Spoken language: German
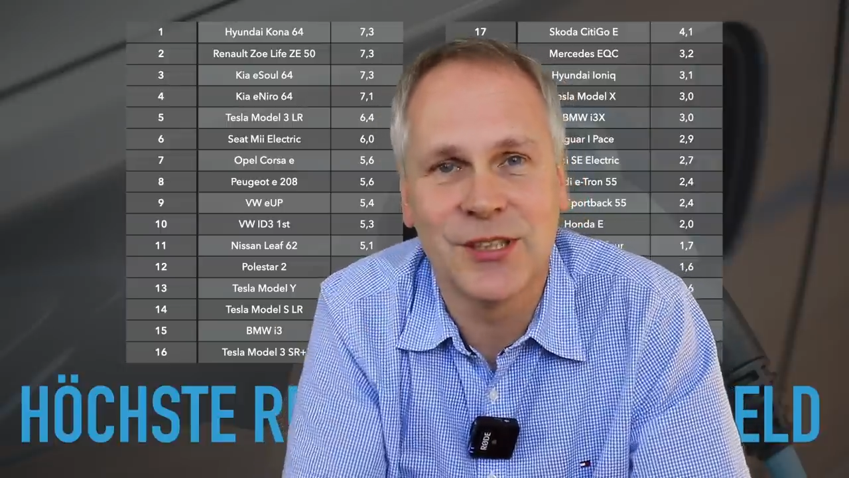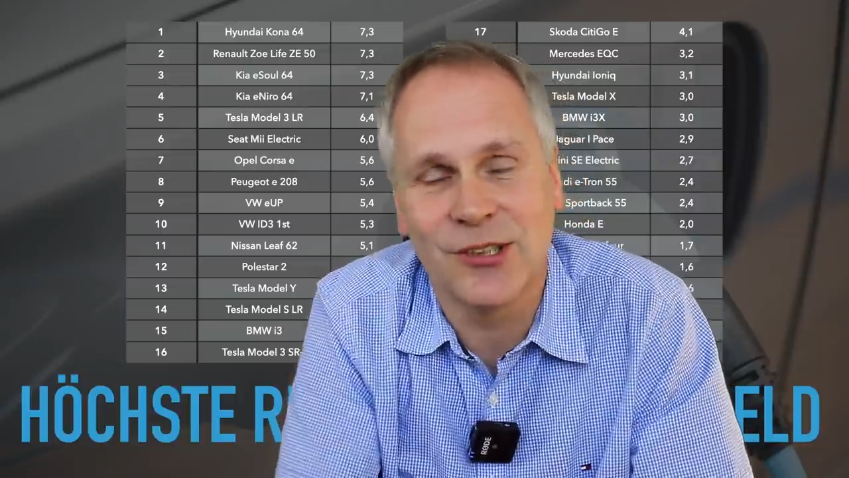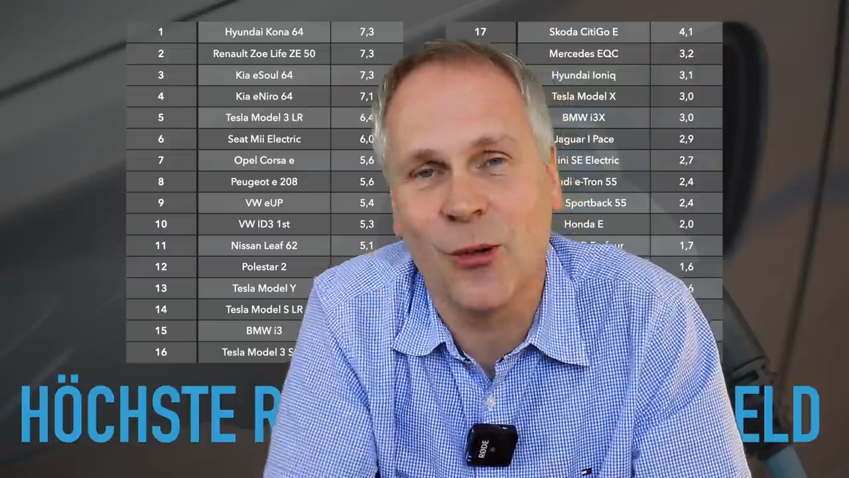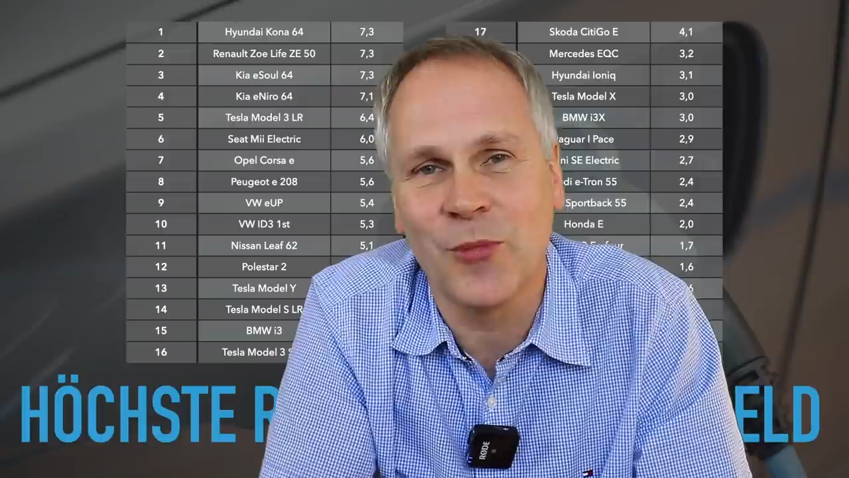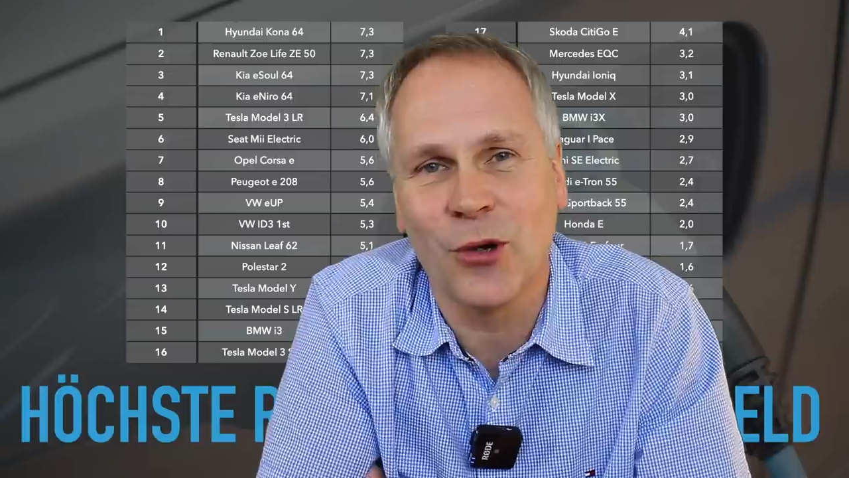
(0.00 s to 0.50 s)
einen
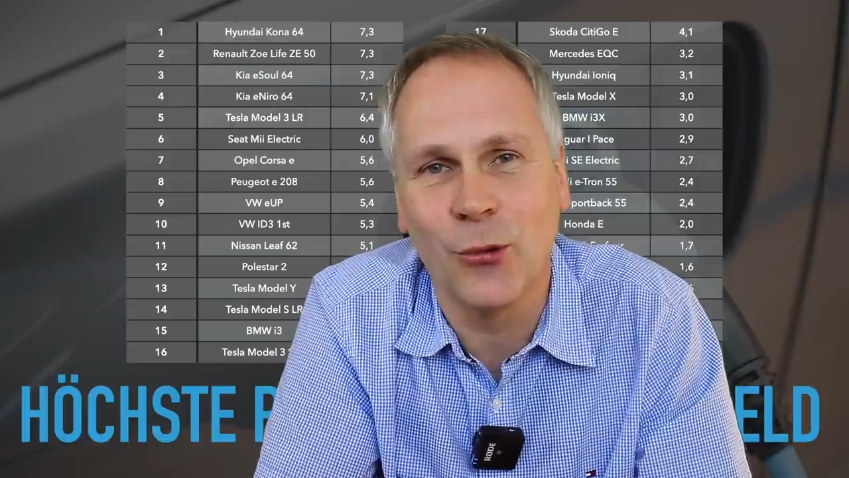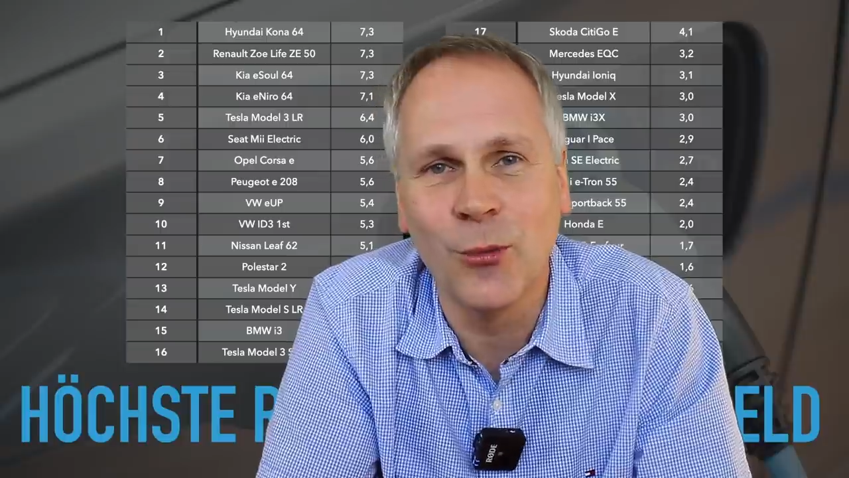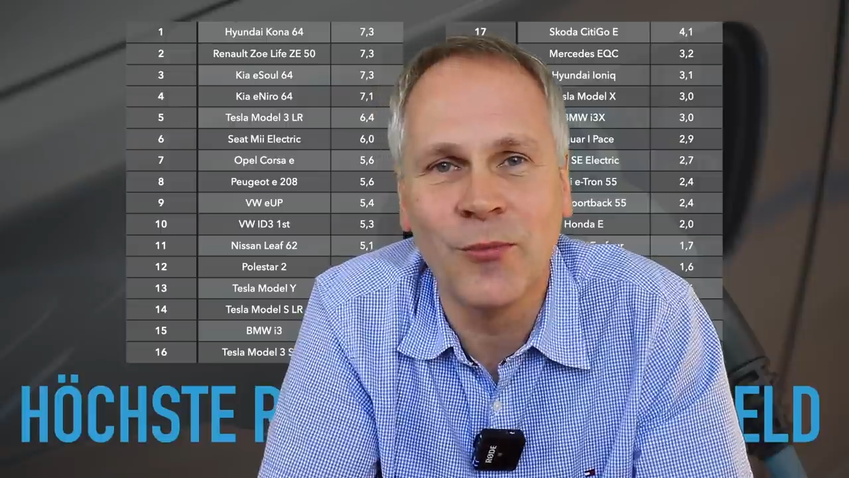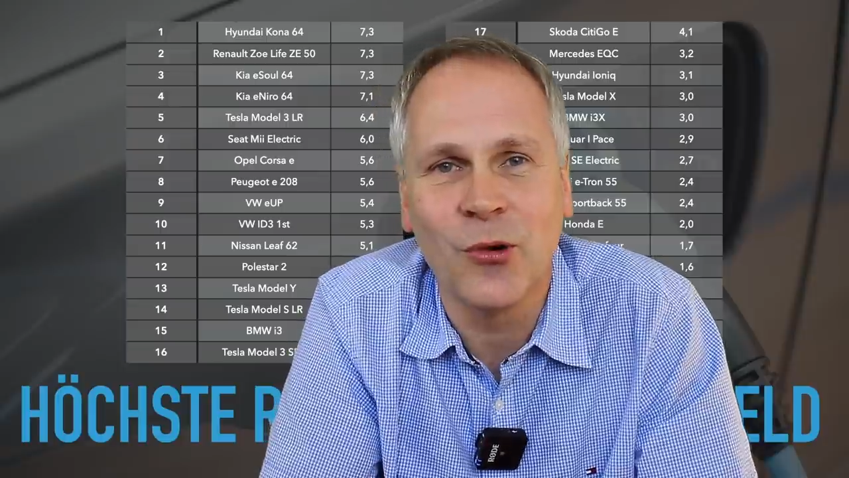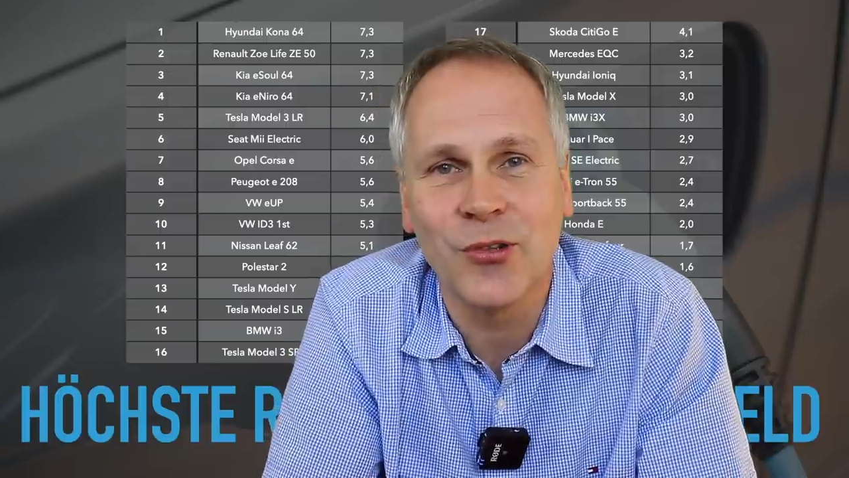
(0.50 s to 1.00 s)
Daumen nach
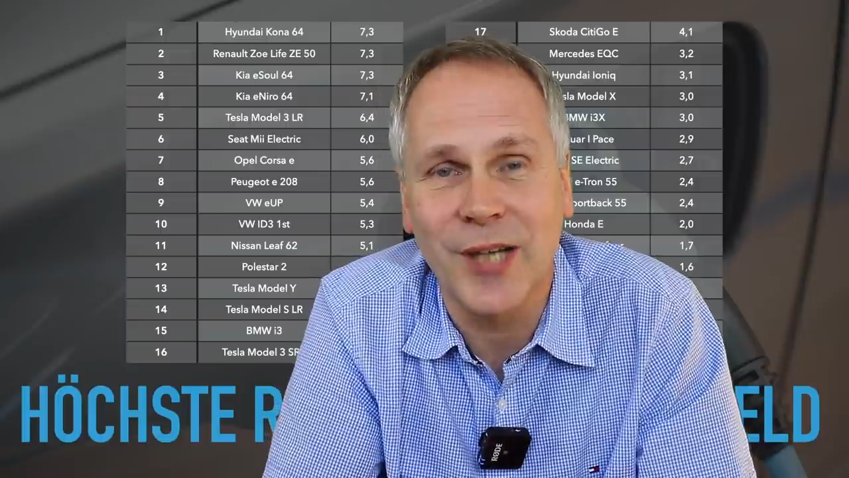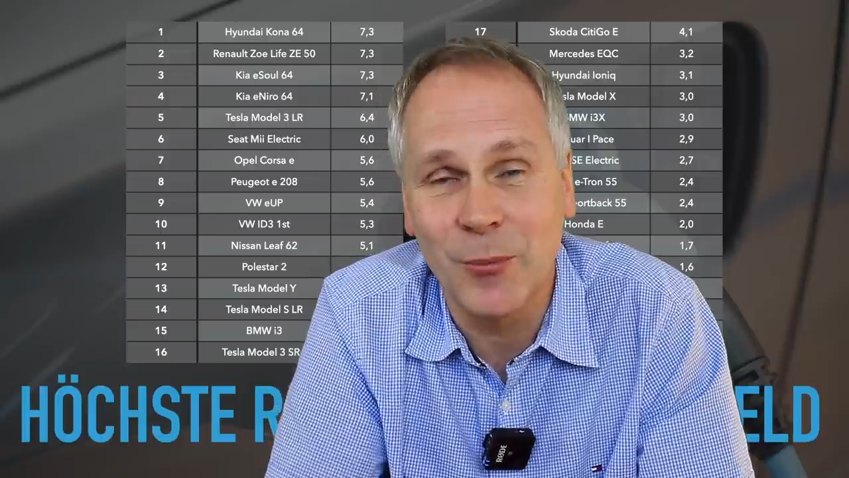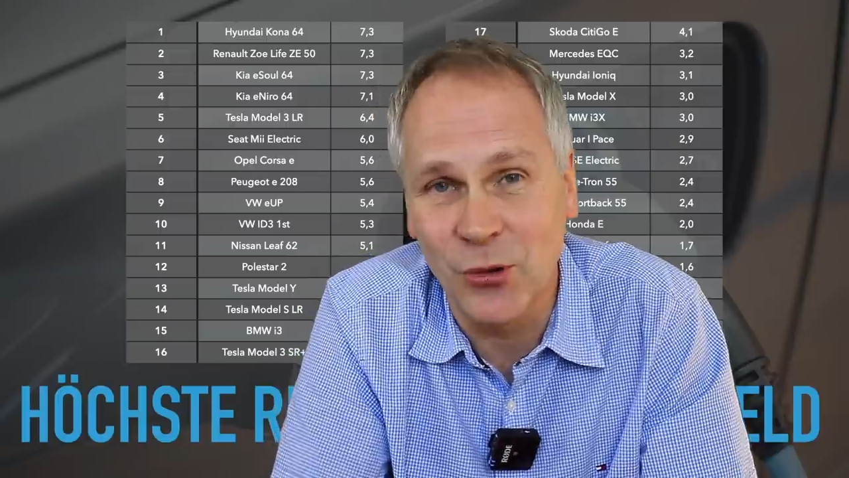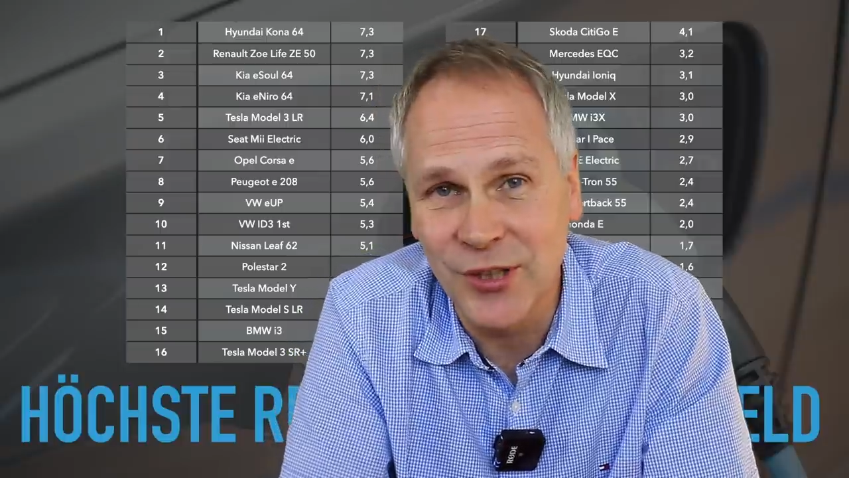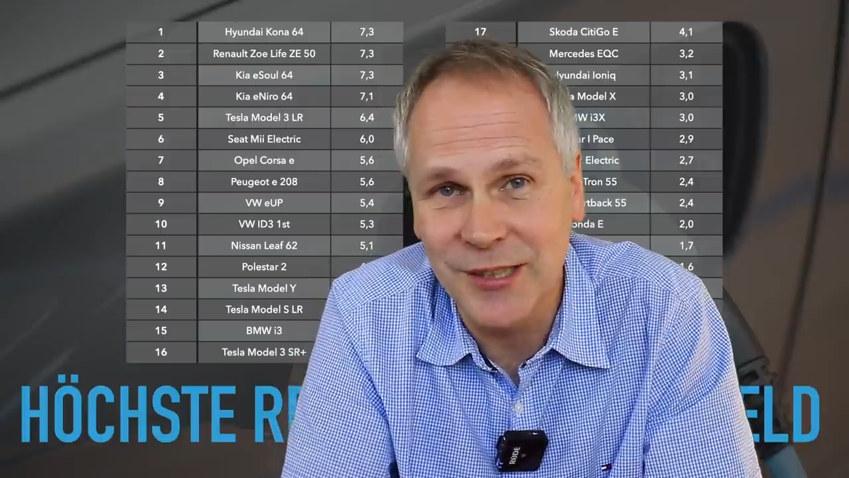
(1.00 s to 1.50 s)
oben und
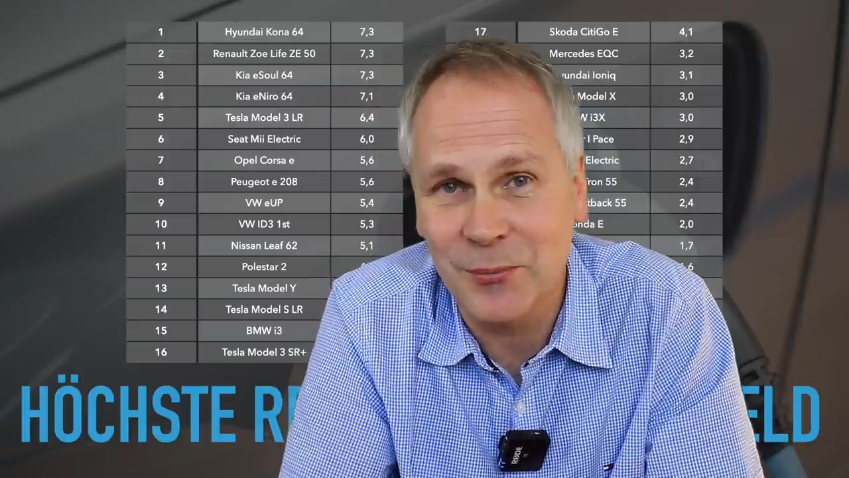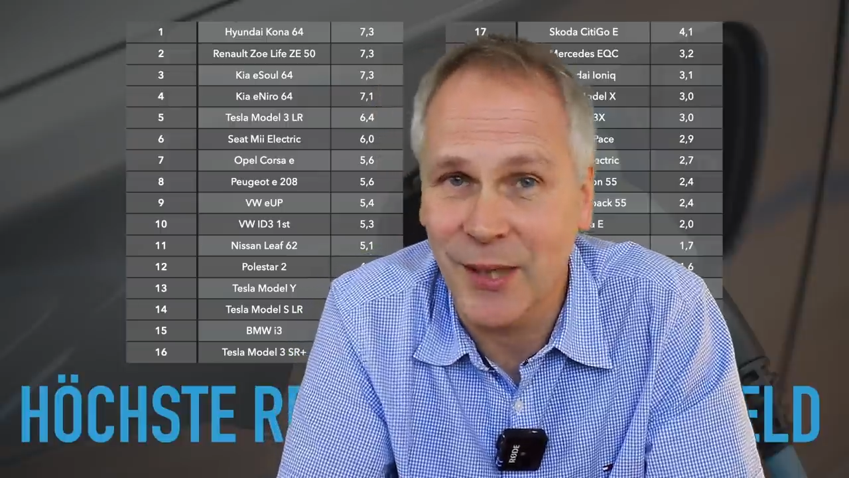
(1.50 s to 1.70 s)
abonniert